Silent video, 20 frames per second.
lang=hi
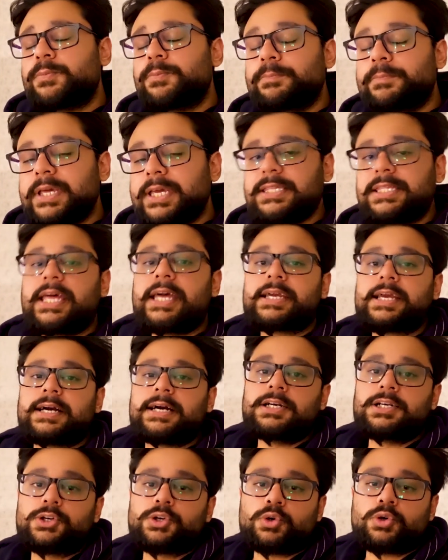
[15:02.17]
उम्मीद है कि
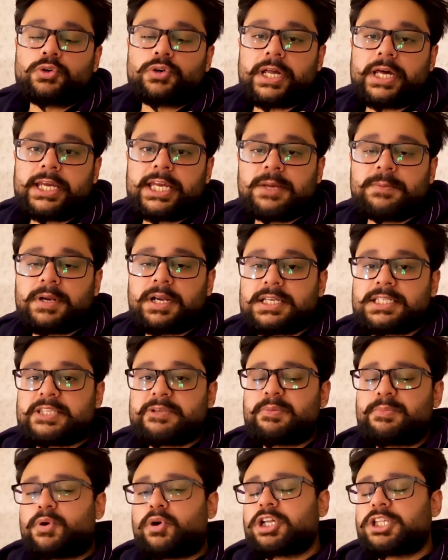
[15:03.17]
कल ड्रोन उड़ाएंगे हम
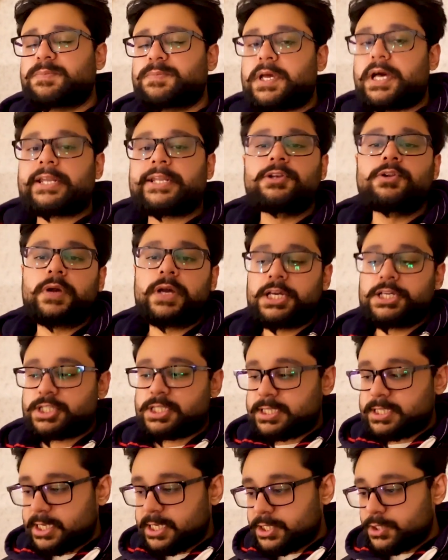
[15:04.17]
रास्ते में बहुत प्यारी
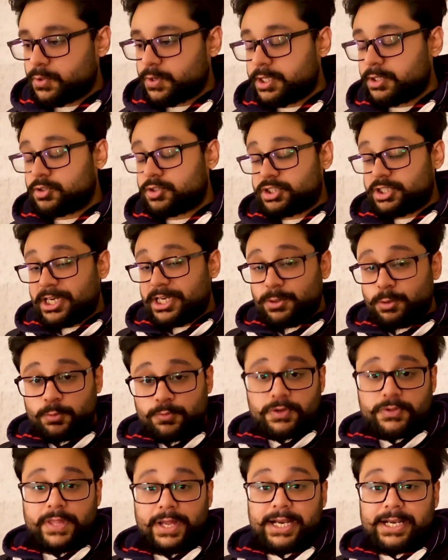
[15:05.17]
लोकेशन हैं क्योंकि तो स्टेट यून
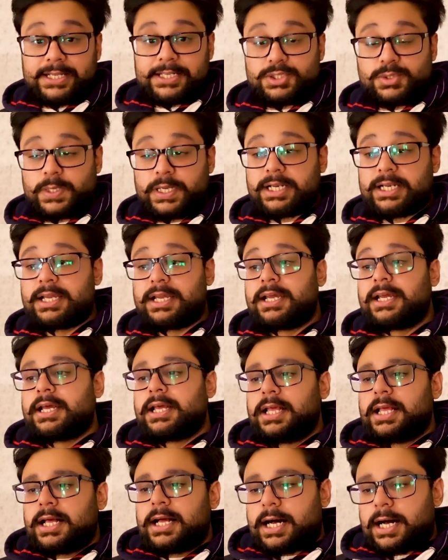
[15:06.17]
फॉर दैट एज वेल
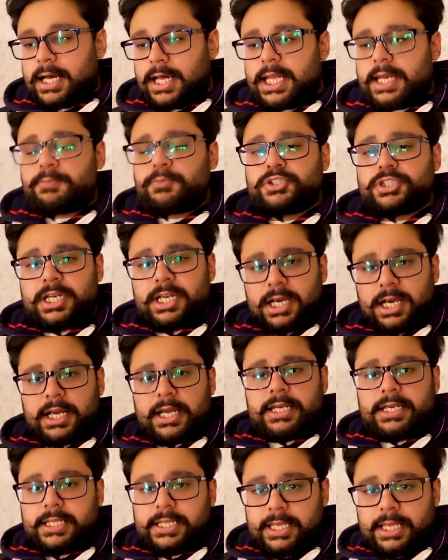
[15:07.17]
अगर मुझे लगा
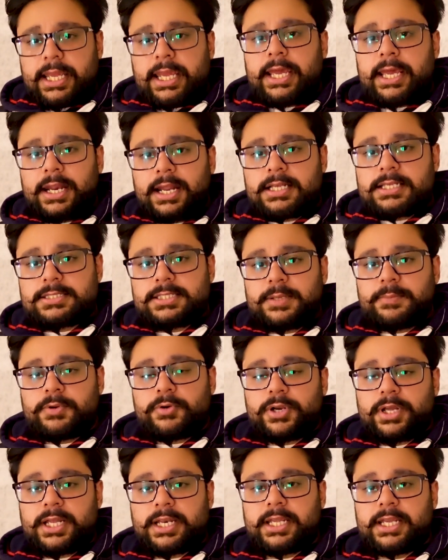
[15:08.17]
कि ठीक है रास्ते
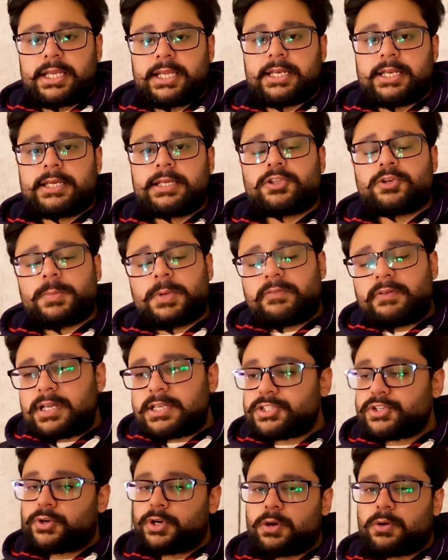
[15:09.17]
में उड़ाने के लिए तो मैं
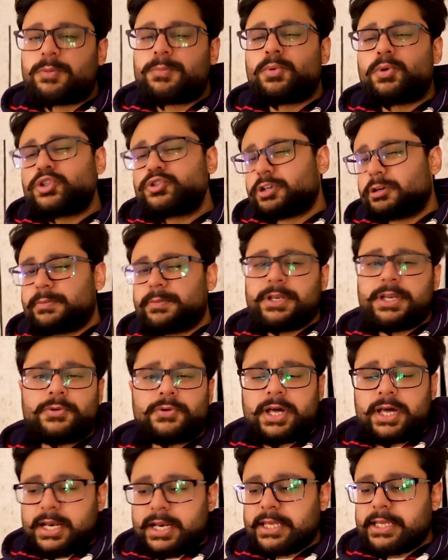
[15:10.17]
वहाँ से उड़ाऊंगा मोस्ट प्रॉबली
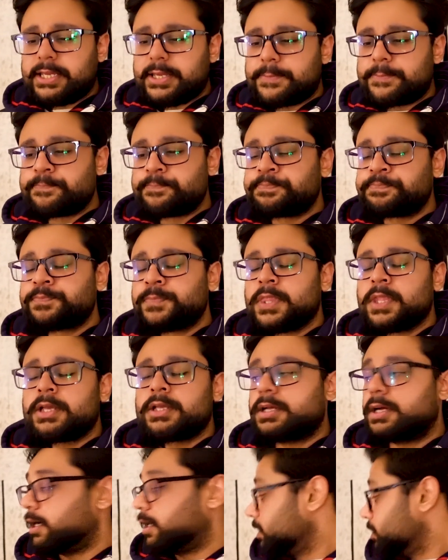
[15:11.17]
उड़ाना ही
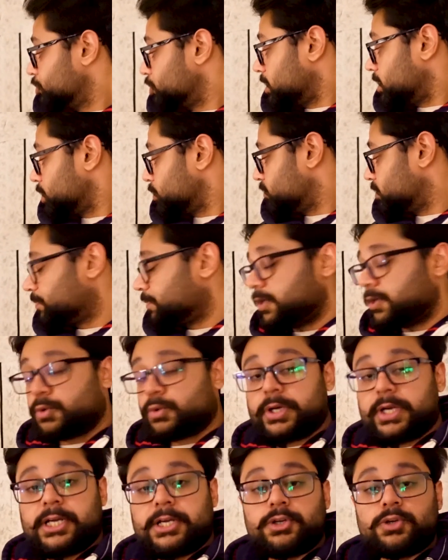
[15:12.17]
है चार्ज वहाँ पे
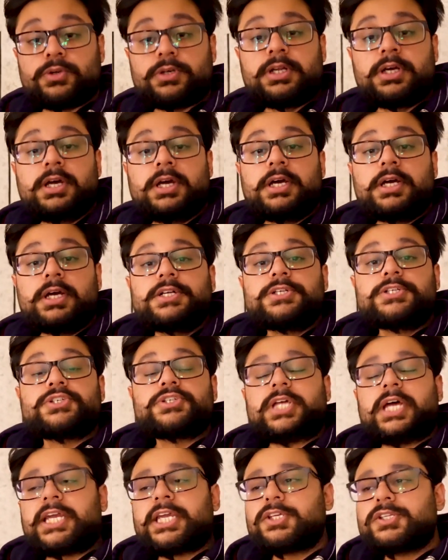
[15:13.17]
हो रहा है ड्रोन
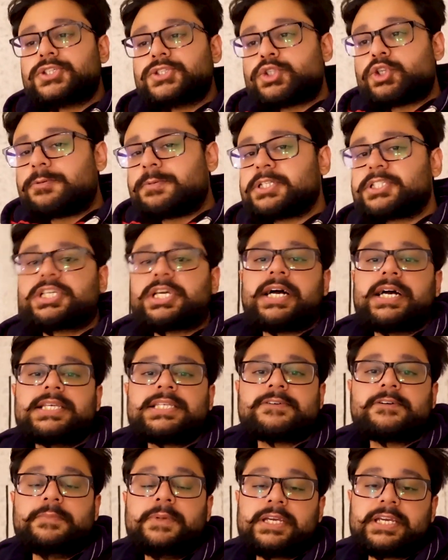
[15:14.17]
सो थैंक यू सो मच
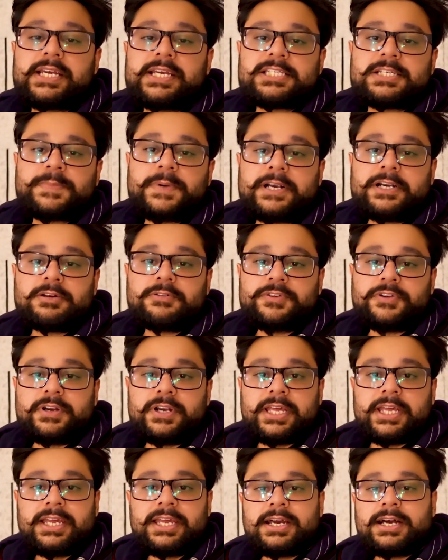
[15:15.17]
गाइस फॉर मेकिंग एस अ पार्ट ऑफ योर
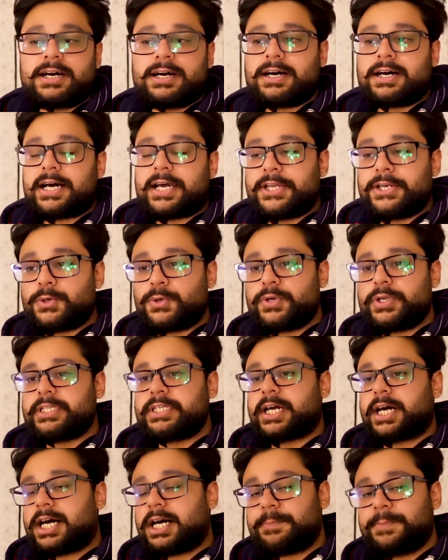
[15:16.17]
डे आई नो
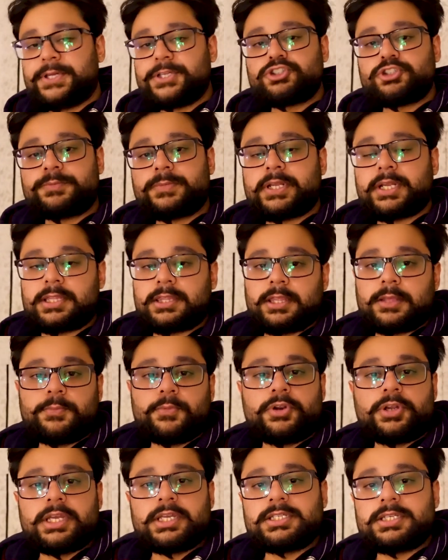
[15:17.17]
यहाँ पे जो हमने
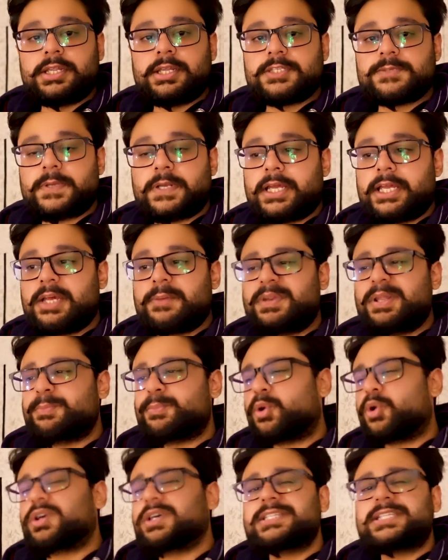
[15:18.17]
रणथम्बोर की सीरीज़ बनाई है हमने
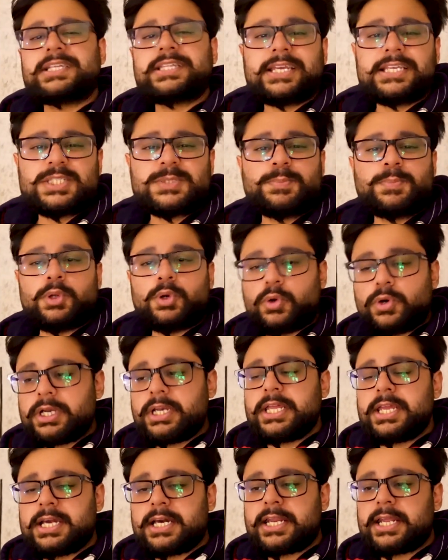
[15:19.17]
बहुत ज़्यादा एक्सप्लोर
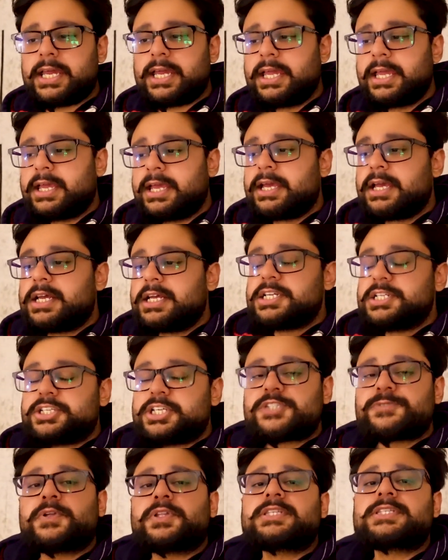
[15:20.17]
नहीं करा है
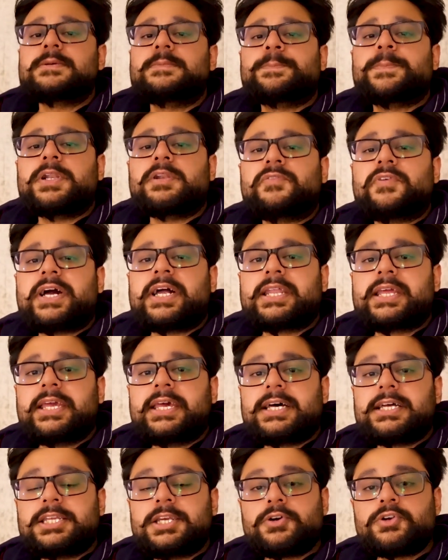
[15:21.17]
जिस वो तो सिंपल फैक्ट
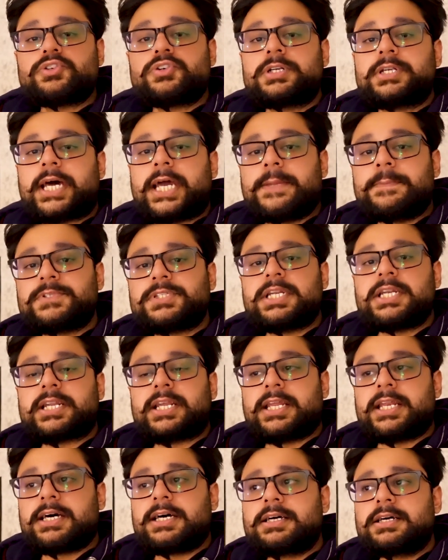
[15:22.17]
क्या देखो जो टाइम चल
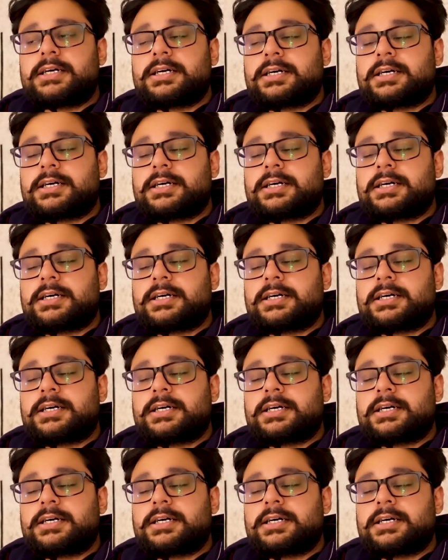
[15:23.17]
रहा है ना